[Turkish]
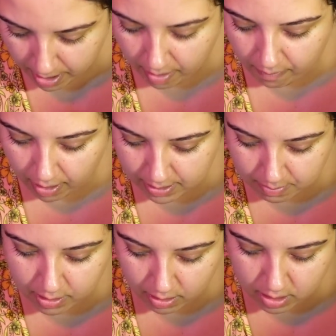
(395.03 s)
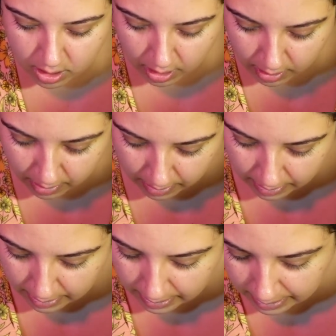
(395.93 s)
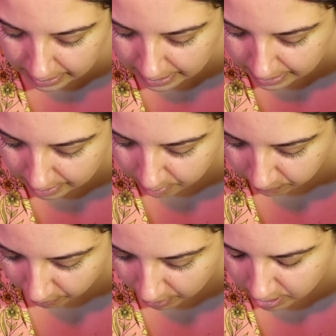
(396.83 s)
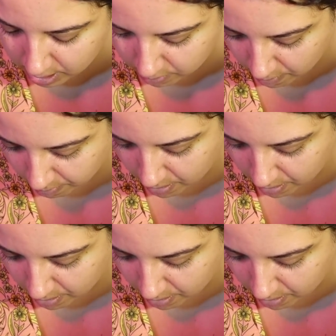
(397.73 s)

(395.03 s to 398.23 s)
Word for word: bayağı vaktim kalacak. 7 gibi falan çıkmam